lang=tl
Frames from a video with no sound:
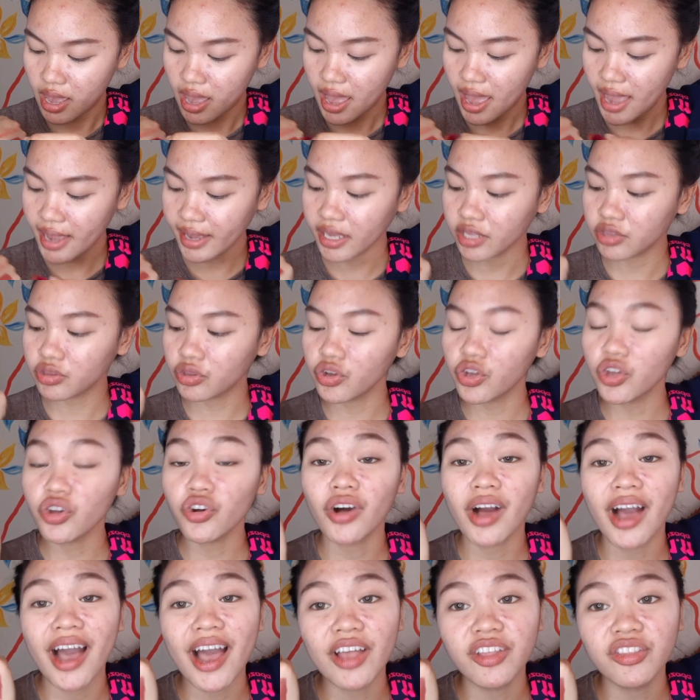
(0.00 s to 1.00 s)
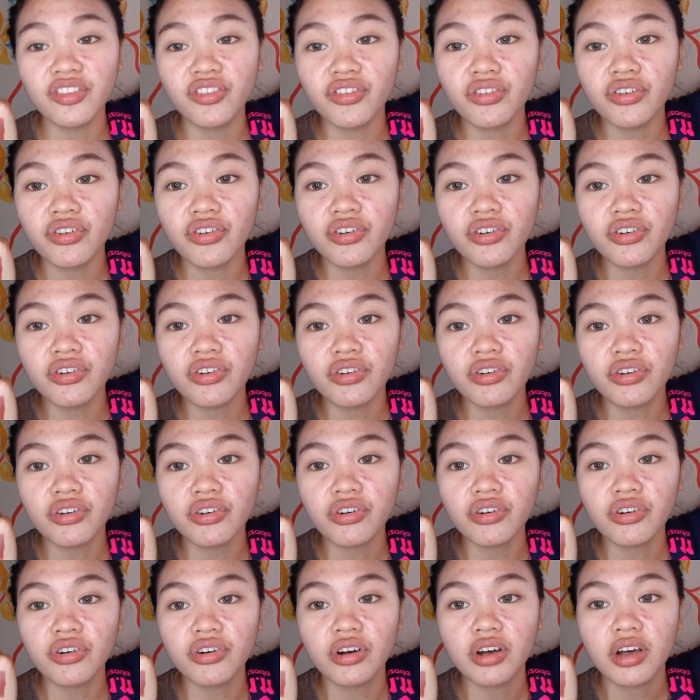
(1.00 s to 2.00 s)
Ay, ito yung ano,
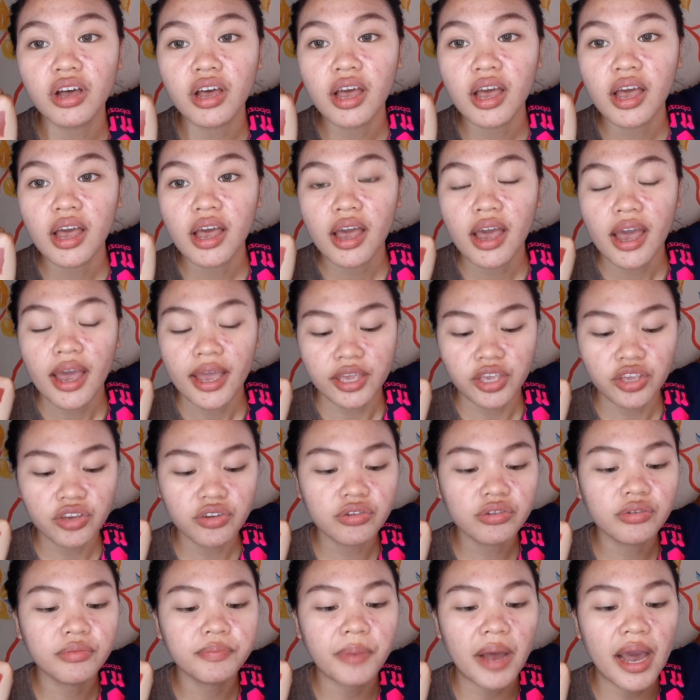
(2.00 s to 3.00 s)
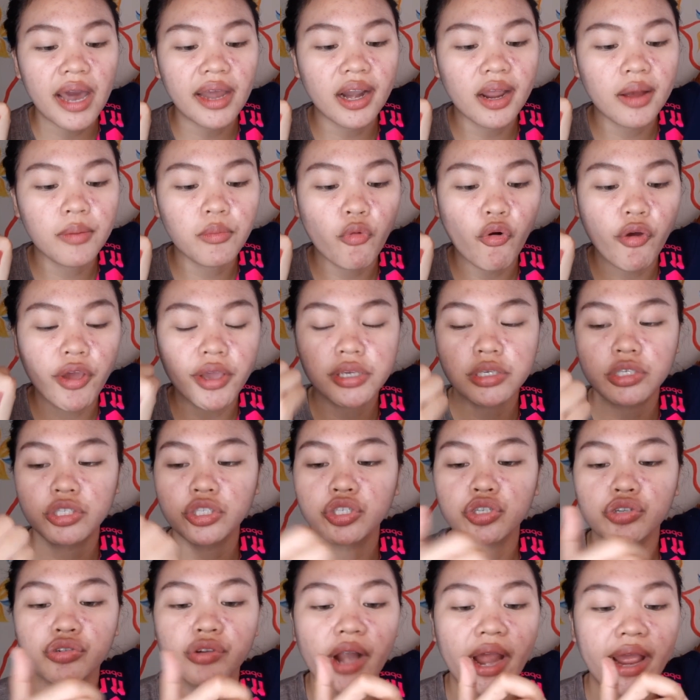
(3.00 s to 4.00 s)
yung parang
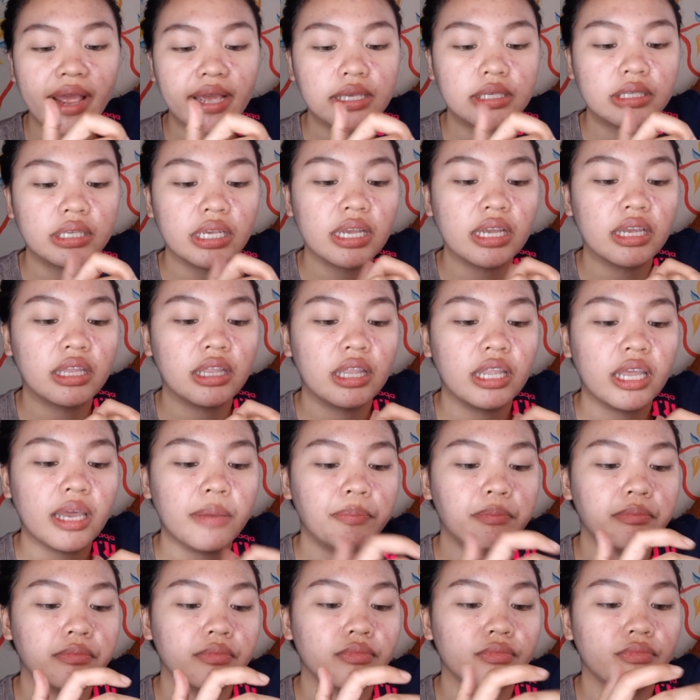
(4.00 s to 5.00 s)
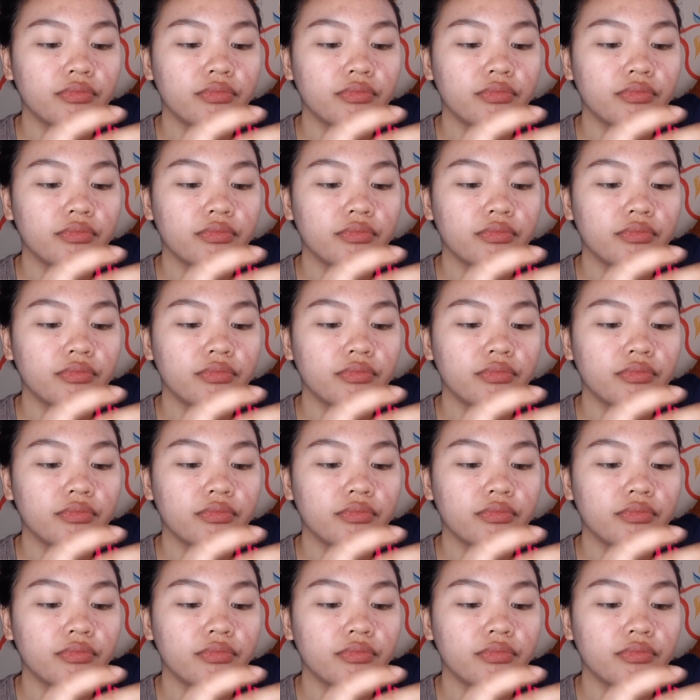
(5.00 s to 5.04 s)
moisturizing lip